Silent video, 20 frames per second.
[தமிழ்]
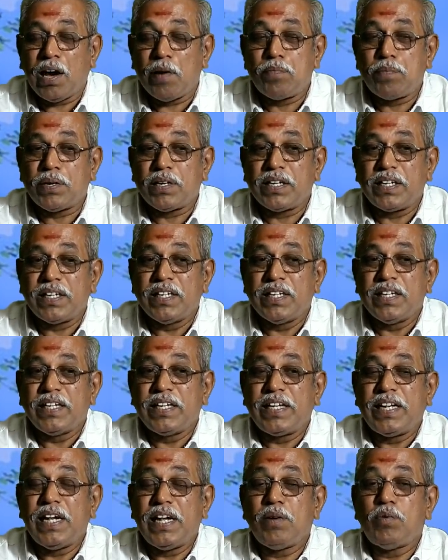அப்புறம்
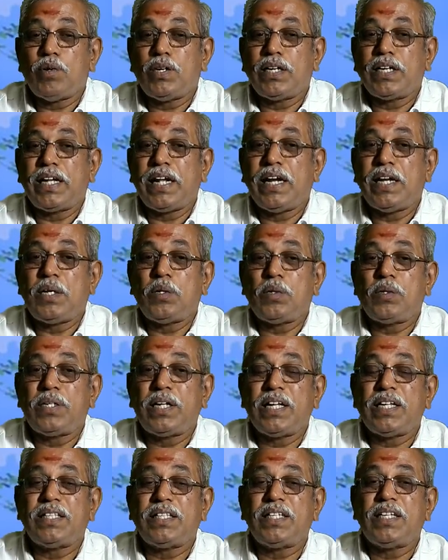கே ஒன் கே டூ
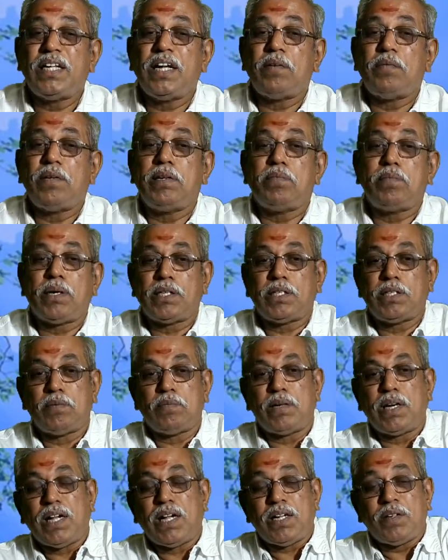கே த்ரீ அப்படின்னு
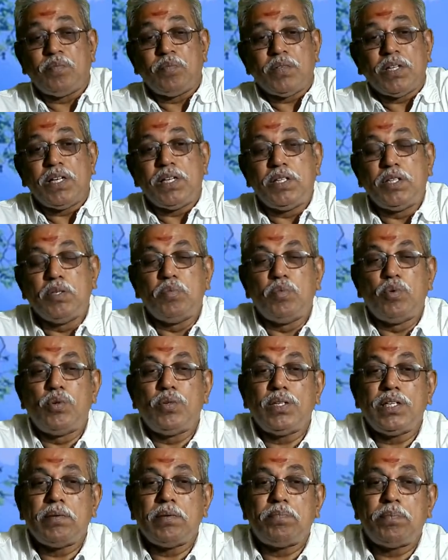பார்த்தோம்னா இது
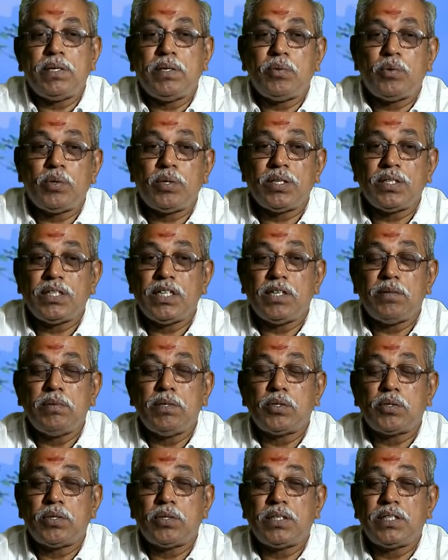மூணும் எப்படி ஓடுது
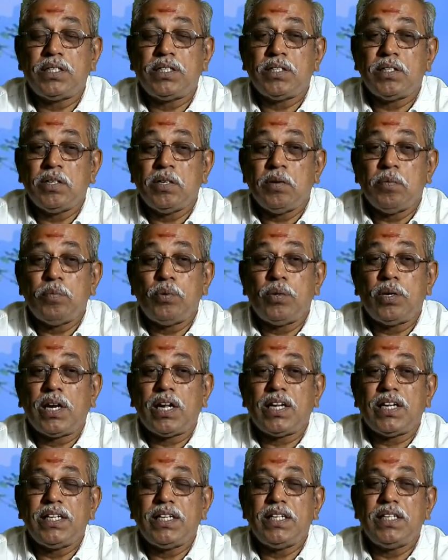அப்படின்னு சொல்லிட்டு
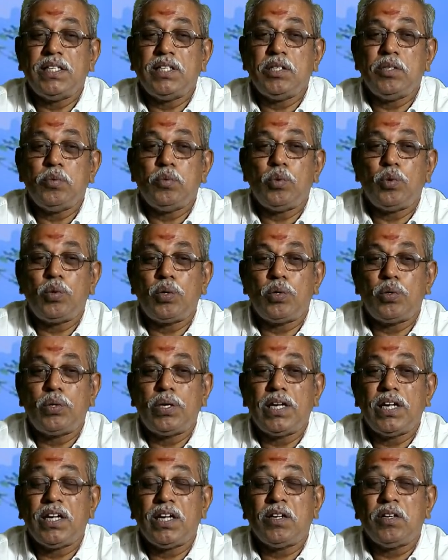போனால் இது
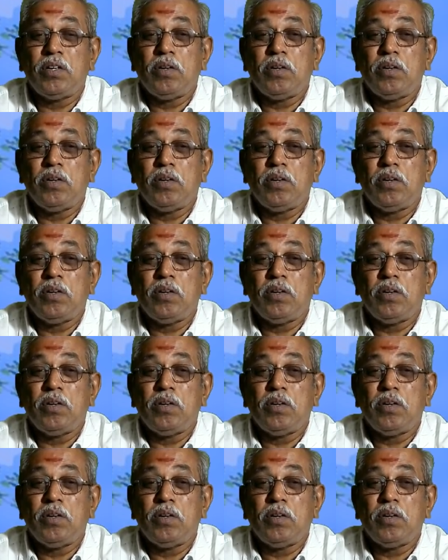உங்களுடைய